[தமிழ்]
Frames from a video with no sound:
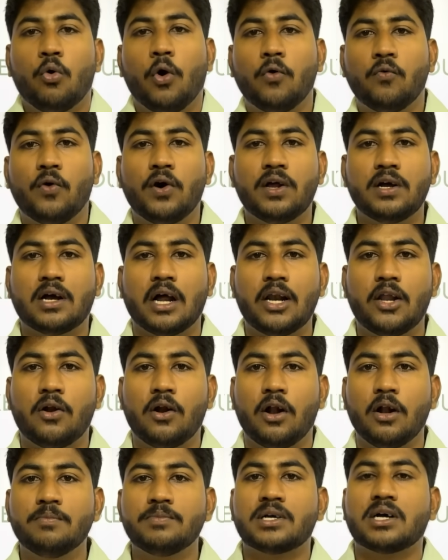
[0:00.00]
ஒவ்வொரு
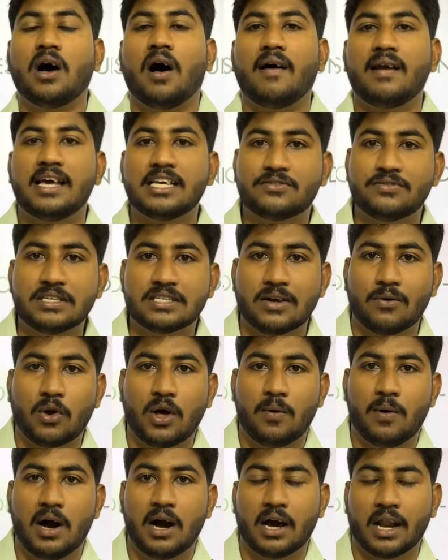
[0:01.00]
கல்லூரிகளும் காலேஜ் ஃபீஸ்
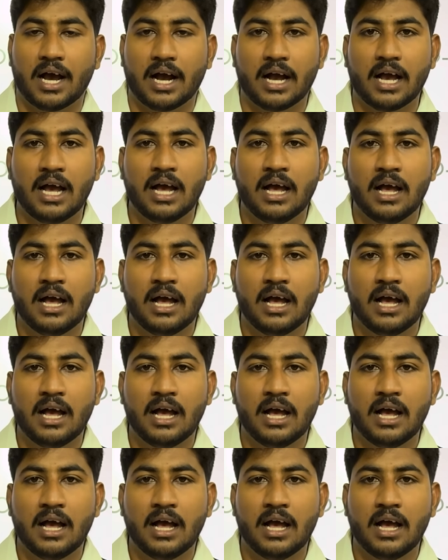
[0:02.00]
எவ்வளோ வாங்குறாங்க